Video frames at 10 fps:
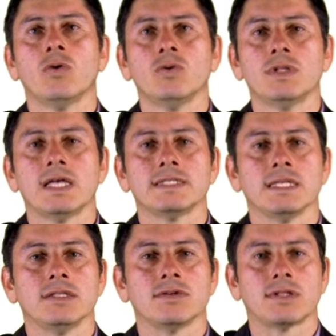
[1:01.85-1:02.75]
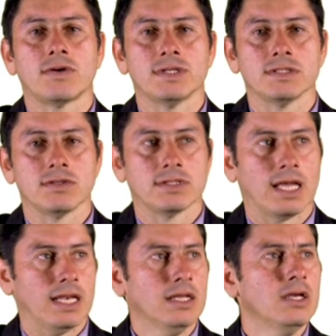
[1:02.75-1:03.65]
una asíntota
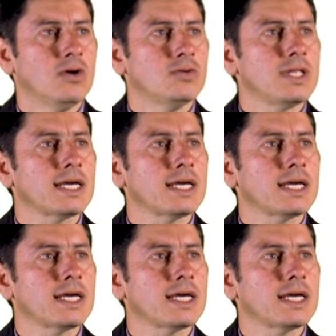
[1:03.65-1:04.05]
horizontal. Una